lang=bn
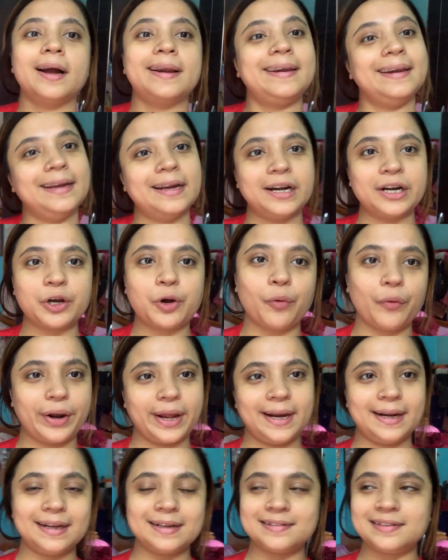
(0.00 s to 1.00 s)
ক্লিয়ার করে
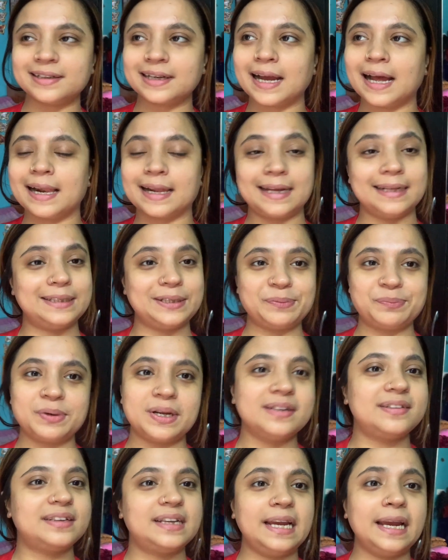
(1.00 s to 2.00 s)
এনেছে কালকে
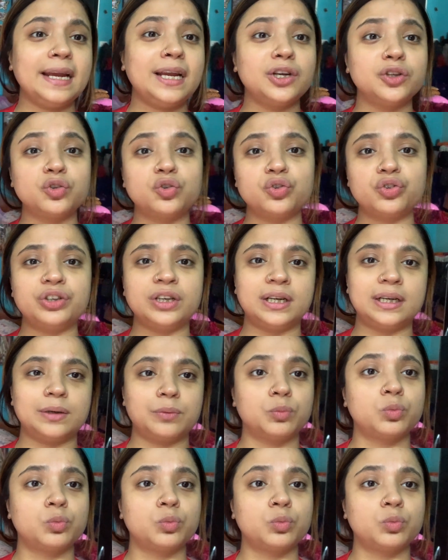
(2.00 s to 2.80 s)
দেবরাজ গিয়ে কিন্তু সে